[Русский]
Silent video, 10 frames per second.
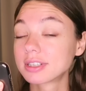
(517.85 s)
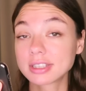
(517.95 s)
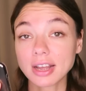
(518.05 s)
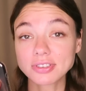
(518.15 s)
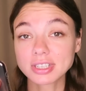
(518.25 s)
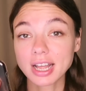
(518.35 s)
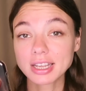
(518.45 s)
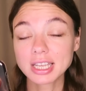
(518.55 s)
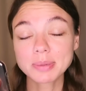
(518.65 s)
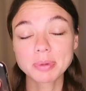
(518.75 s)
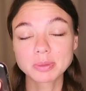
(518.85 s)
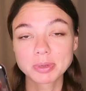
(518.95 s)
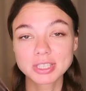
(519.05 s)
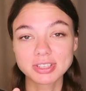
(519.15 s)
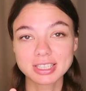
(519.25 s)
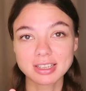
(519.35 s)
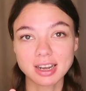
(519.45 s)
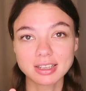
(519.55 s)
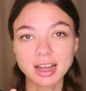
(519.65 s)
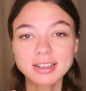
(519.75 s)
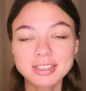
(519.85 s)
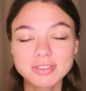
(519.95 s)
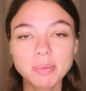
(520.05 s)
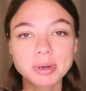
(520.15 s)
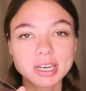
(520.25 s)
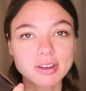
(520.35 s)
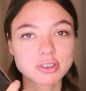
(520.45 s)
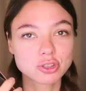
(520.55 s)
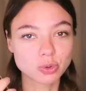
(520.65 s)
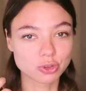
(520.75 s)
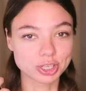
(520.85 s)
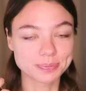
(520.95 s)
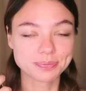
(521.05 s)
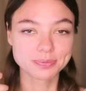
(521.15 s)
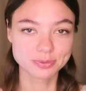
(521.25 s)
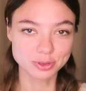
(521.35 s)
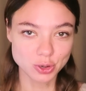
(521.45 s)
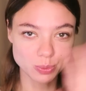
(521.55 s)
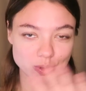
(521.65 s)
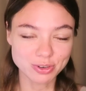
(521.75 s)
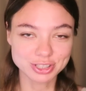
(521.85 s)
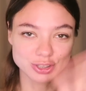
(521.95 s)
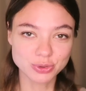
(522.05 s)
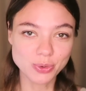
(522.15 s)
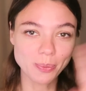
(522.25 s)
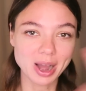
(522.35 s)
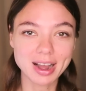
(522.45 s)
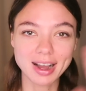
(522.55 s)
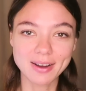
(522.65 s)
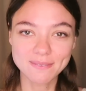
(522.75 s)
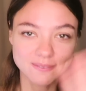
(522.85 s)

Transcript: Ставьте лайки, подписывайтесь на канал, если вам понравилось тоже. Люблю вас, целую, пока!